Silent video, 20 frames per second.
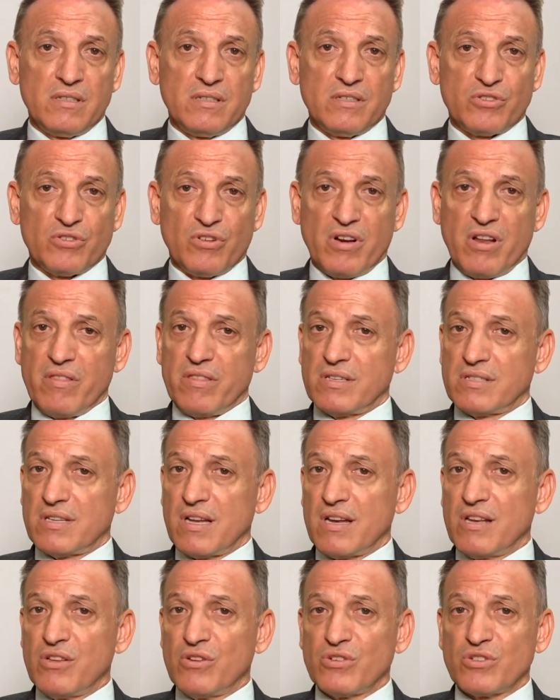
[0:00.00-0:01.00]
Son
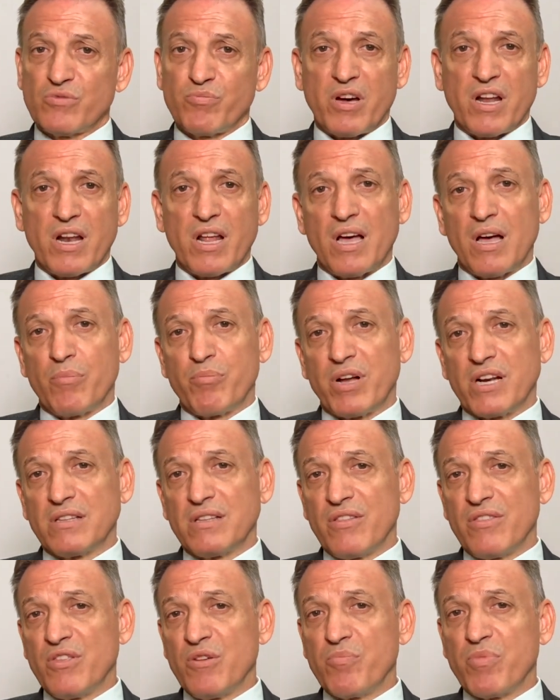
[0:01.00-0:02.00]
necesarios para
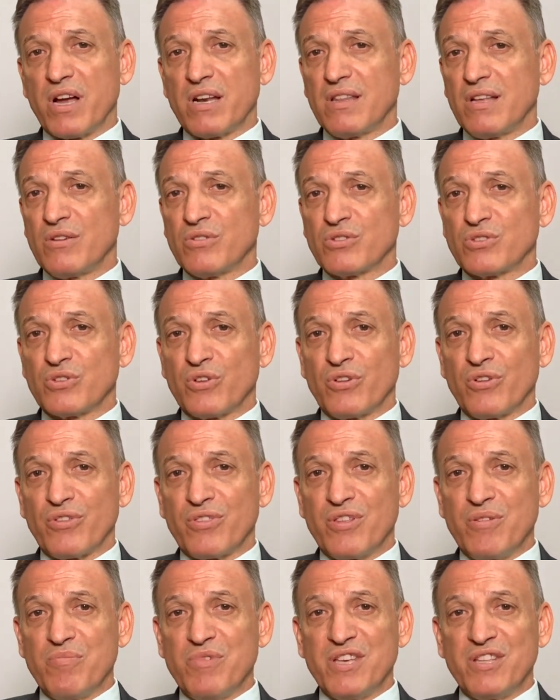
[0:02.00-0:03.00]
participar de los
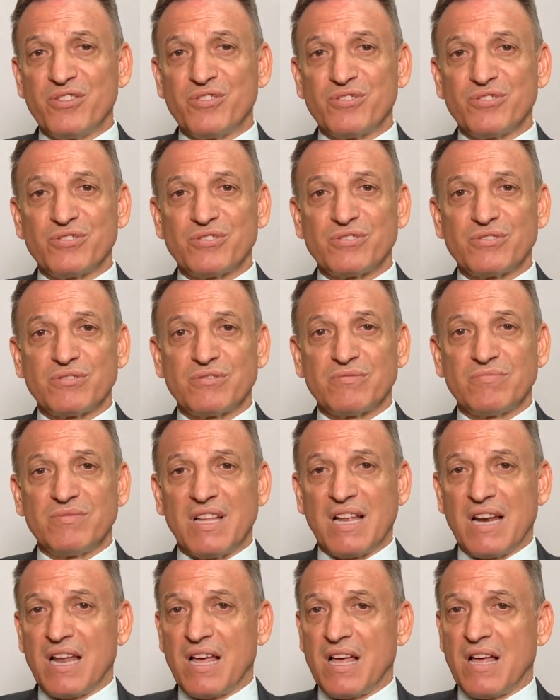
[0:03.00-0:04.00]
conocimientos
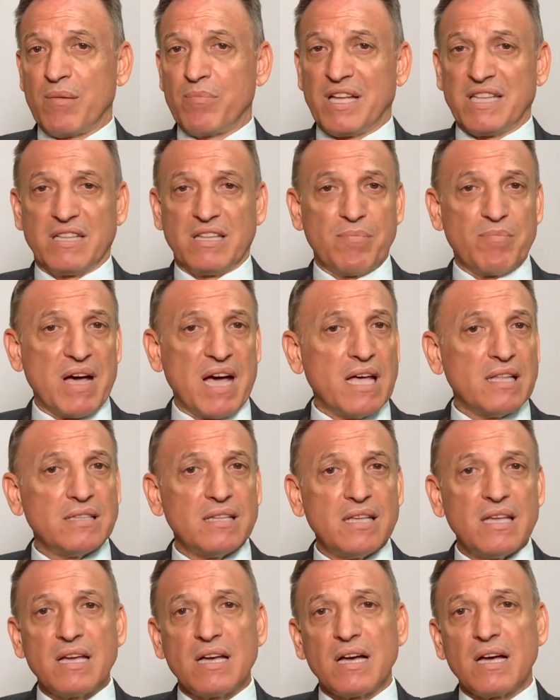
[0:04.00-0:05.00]
de la
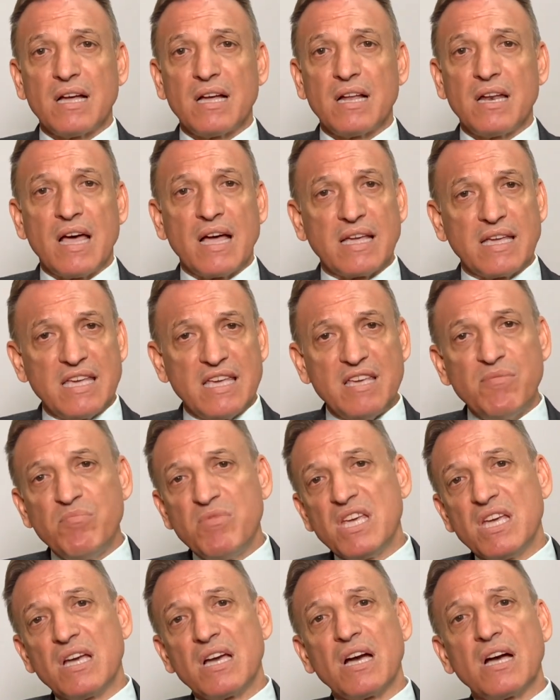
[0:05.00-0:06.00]
matemática, la
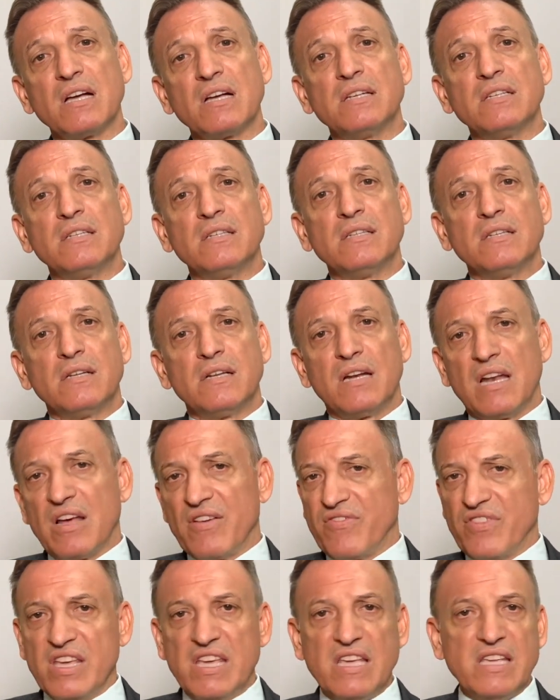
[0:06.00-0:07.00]
química,
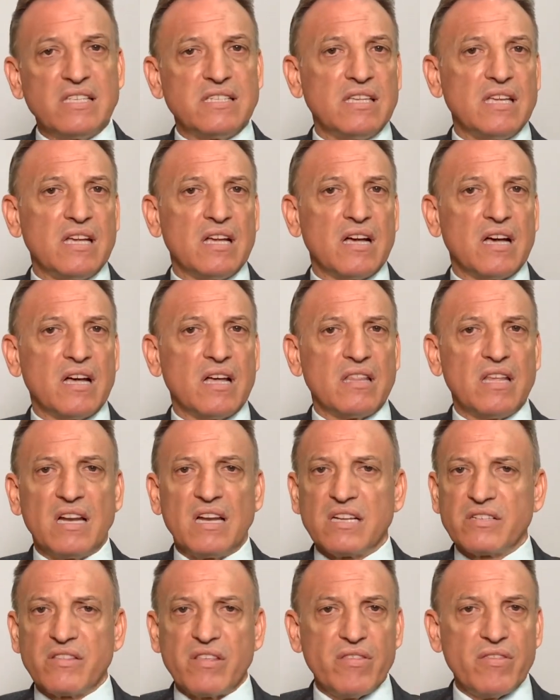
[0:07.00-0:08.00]
la física, de
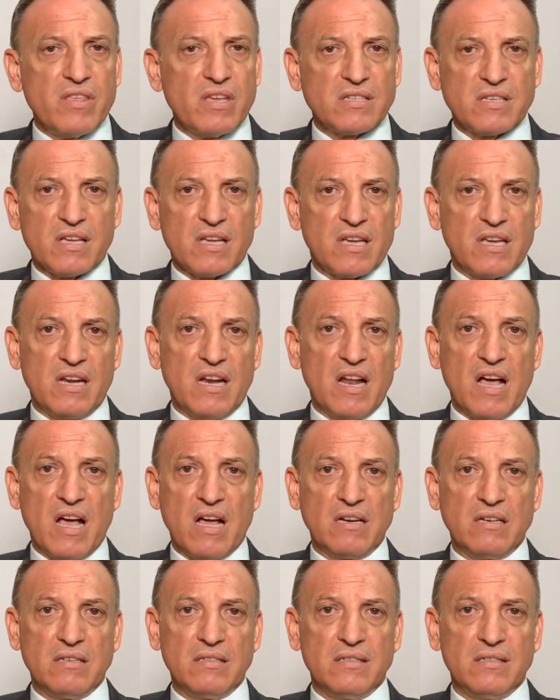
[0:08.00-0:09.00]
las ciencias en
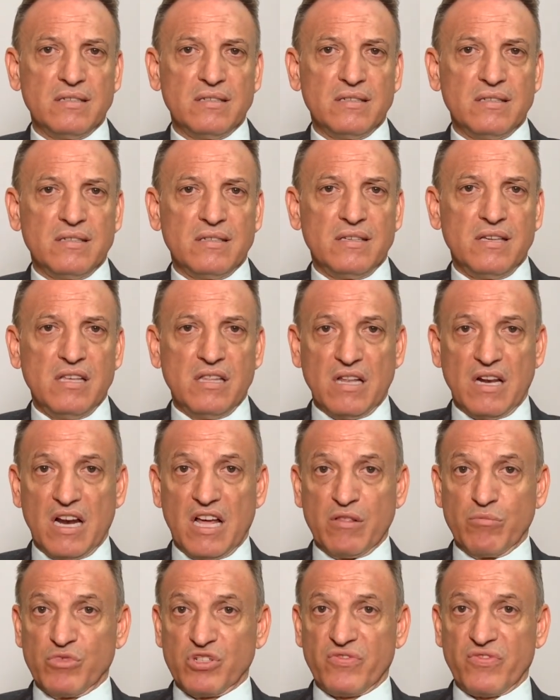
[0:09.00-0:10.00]
general, y de la
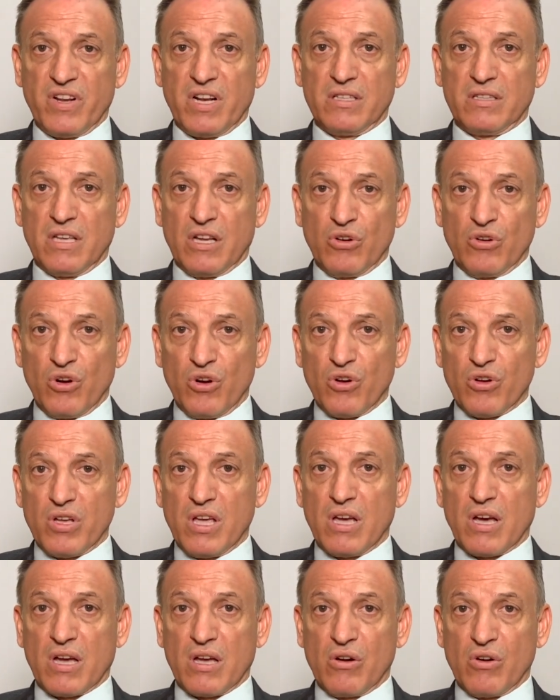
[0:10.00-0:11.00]
atmósfera
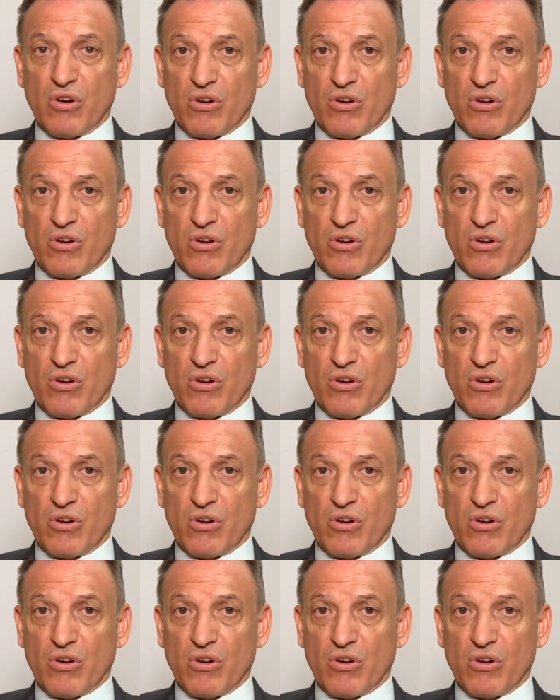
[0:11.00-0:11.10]
tecnológica que